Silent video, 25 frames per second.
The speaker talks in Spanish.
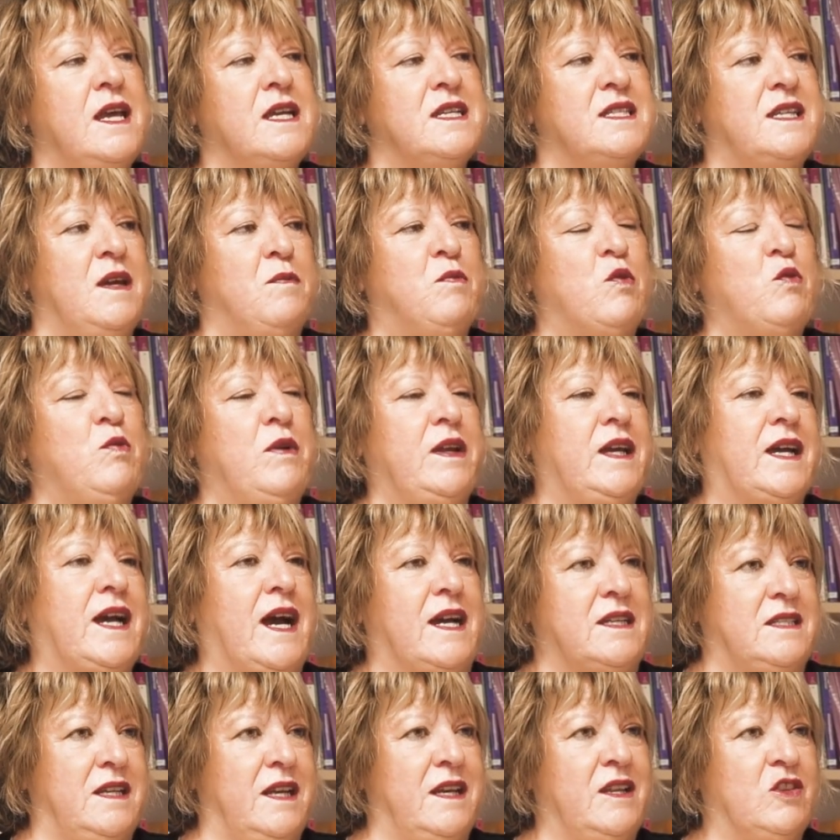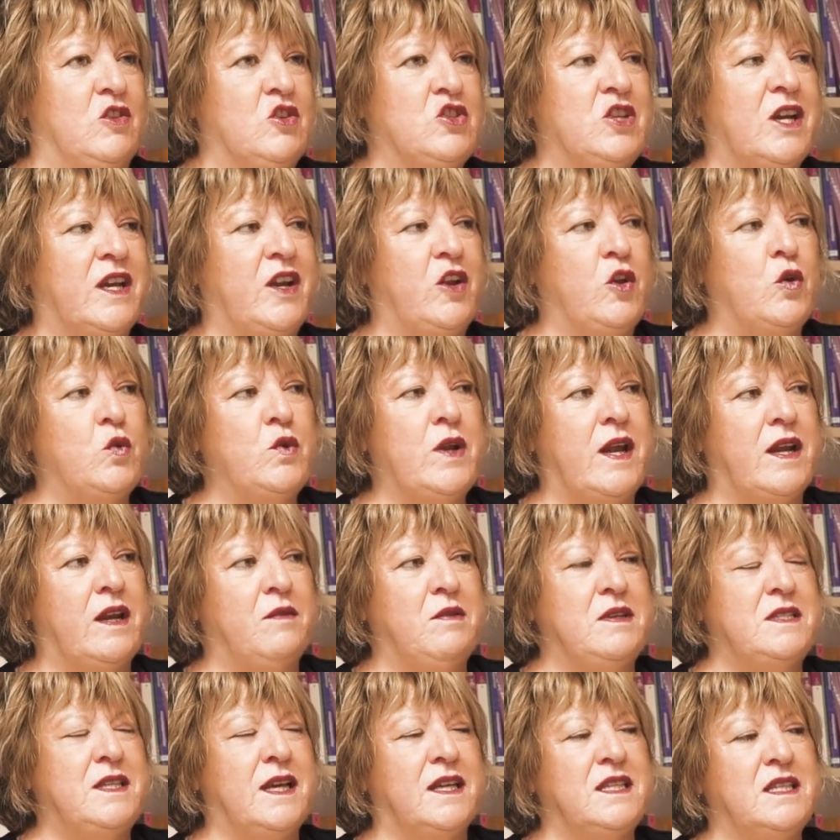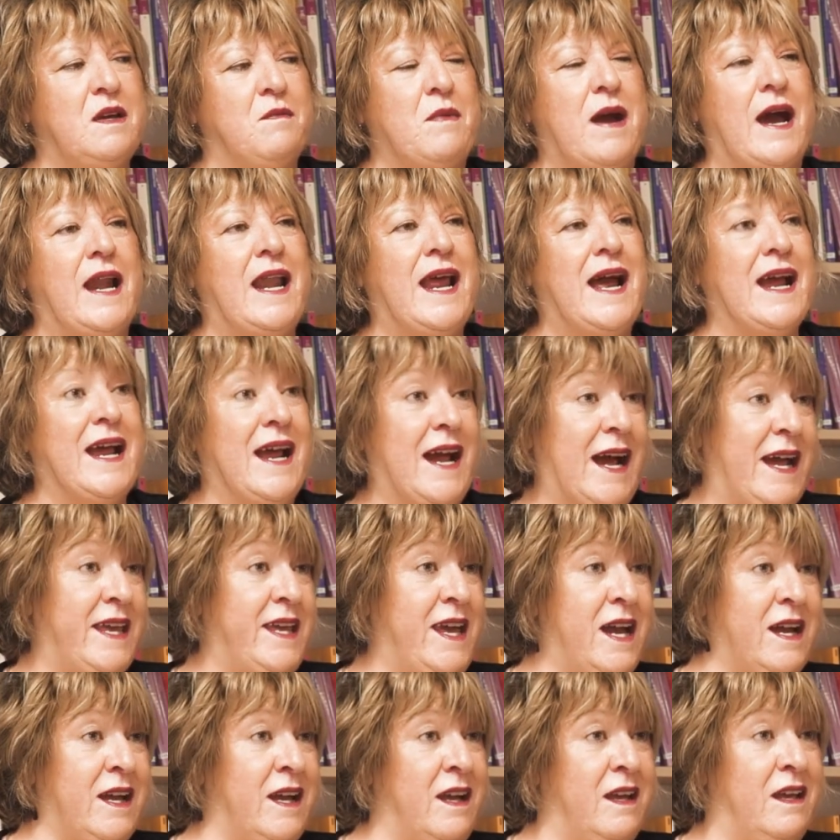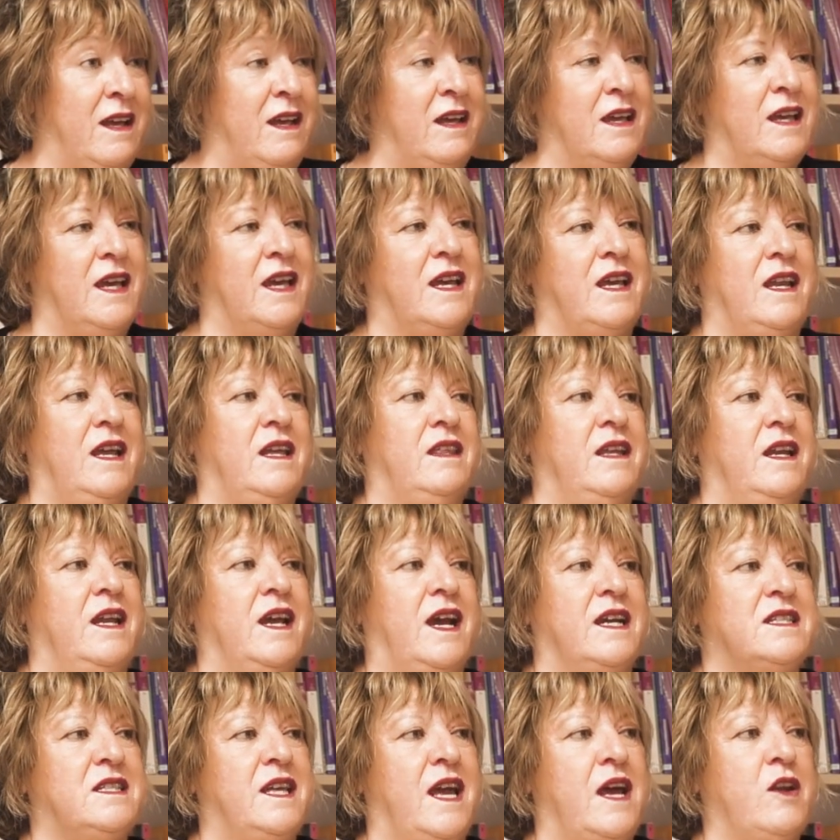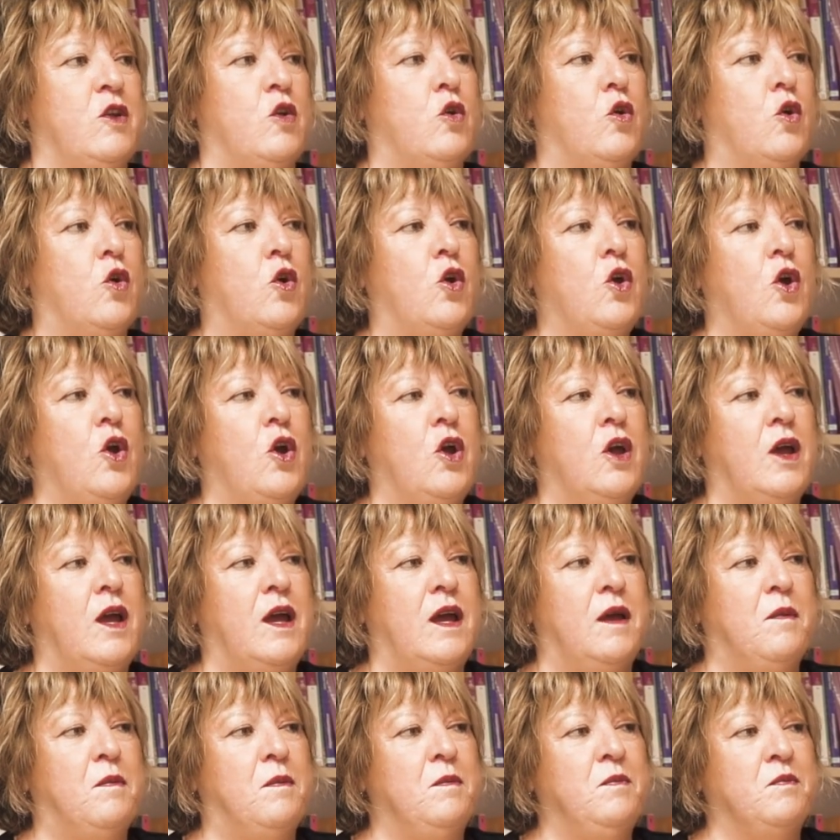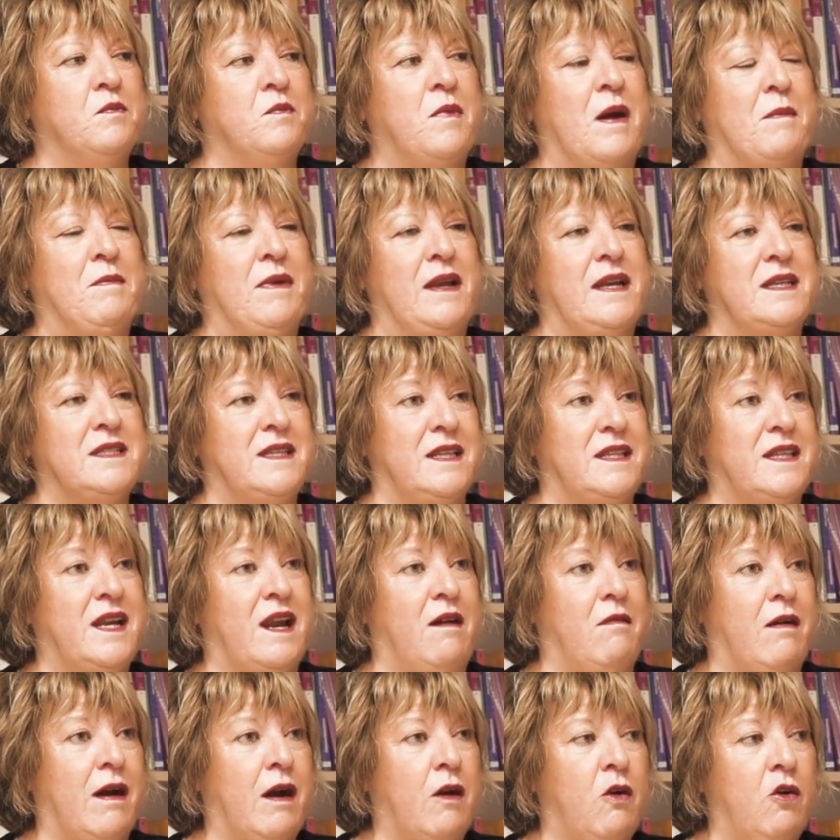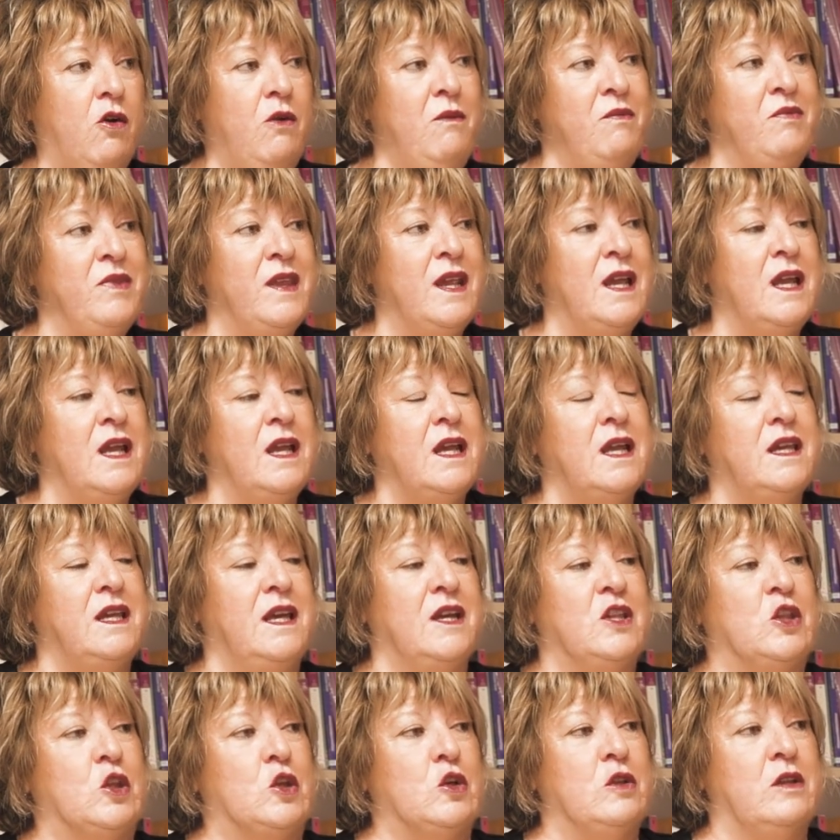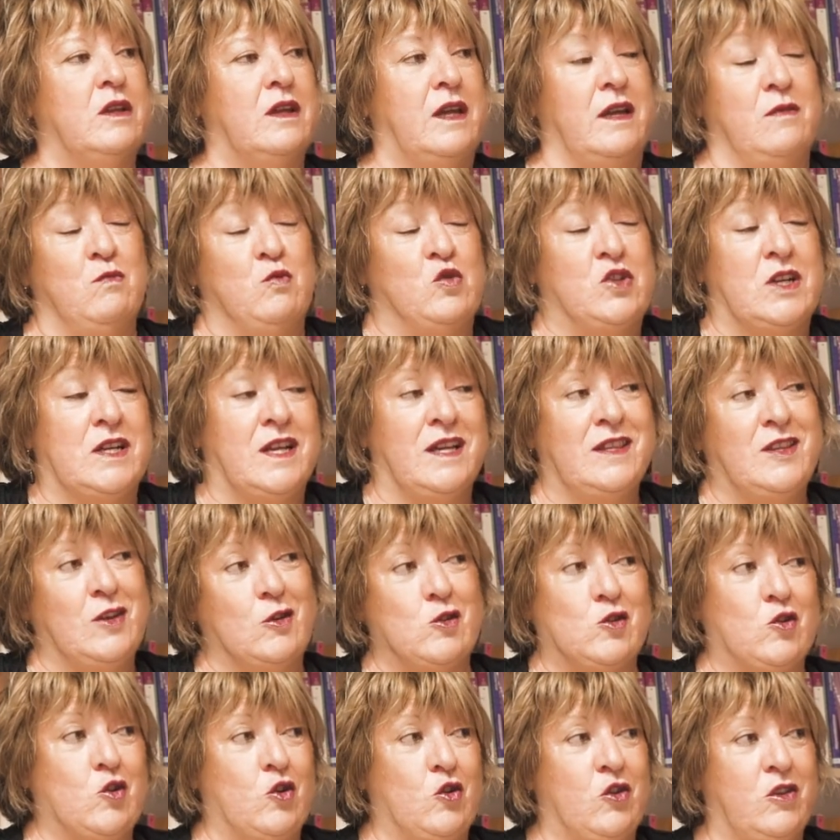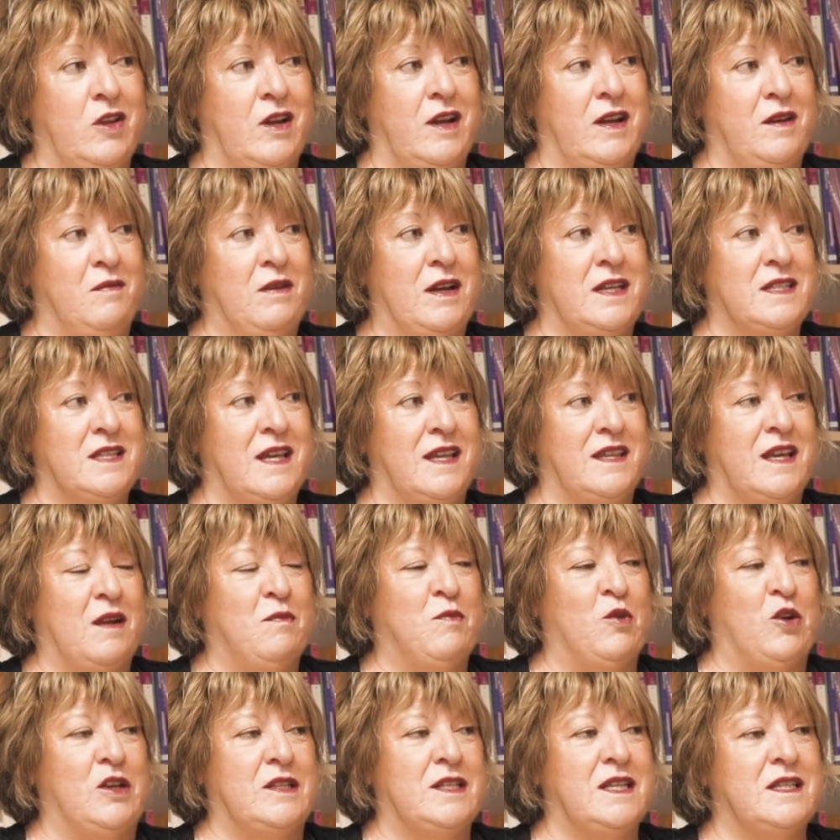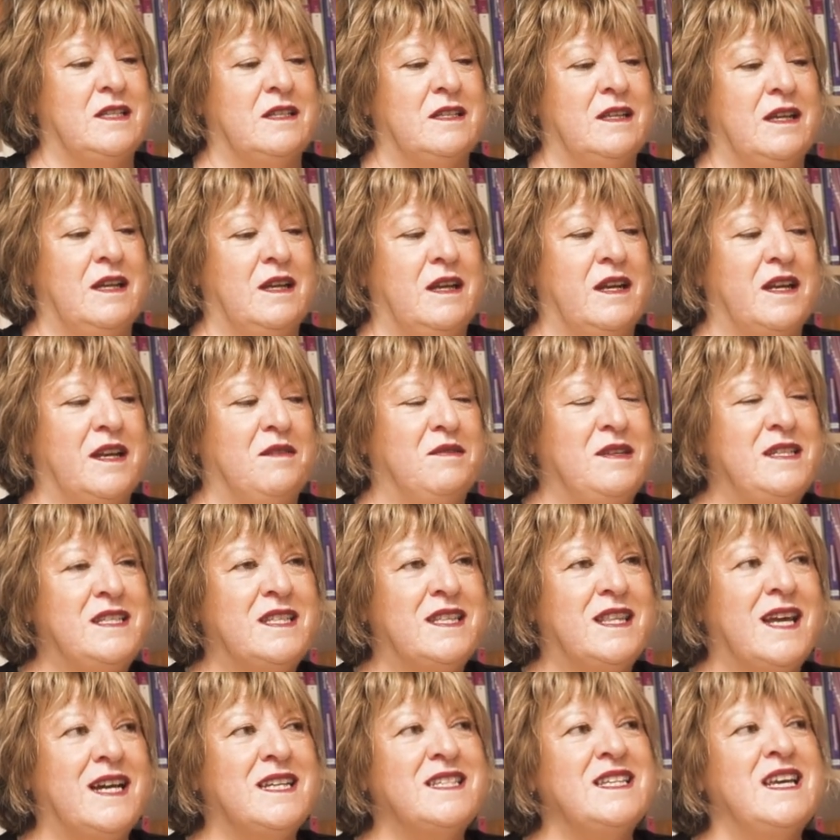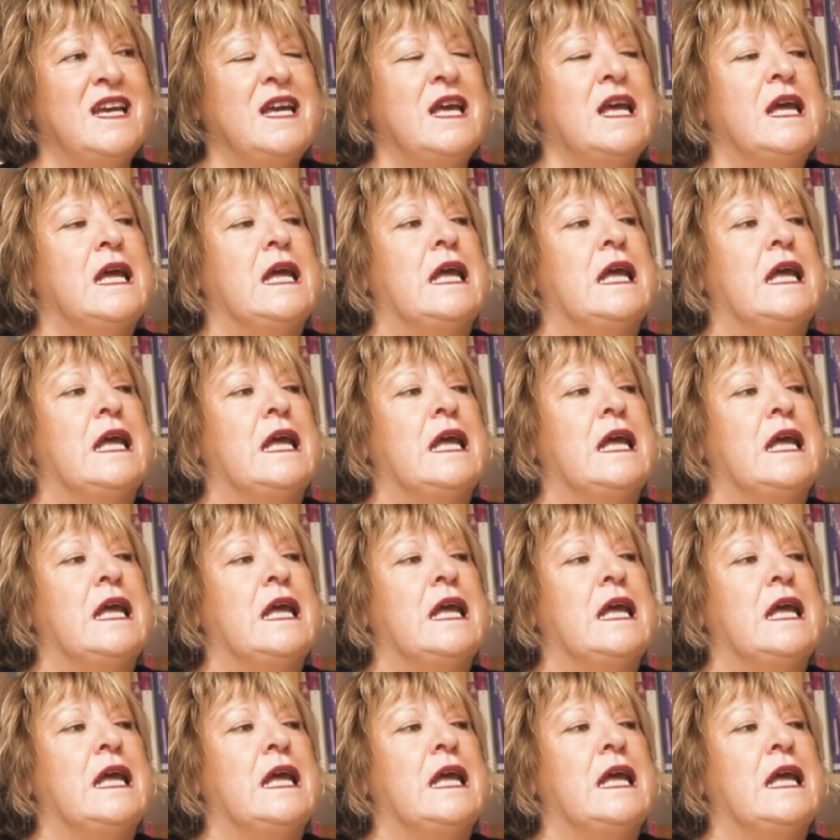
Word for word: se publicasen. Entonces se creó una revista que se llamaba Langayak, que quiere decir en castellano eh, papeles de trabajo, y que mucha gente nos conoce a nivel estatal por esas revistas.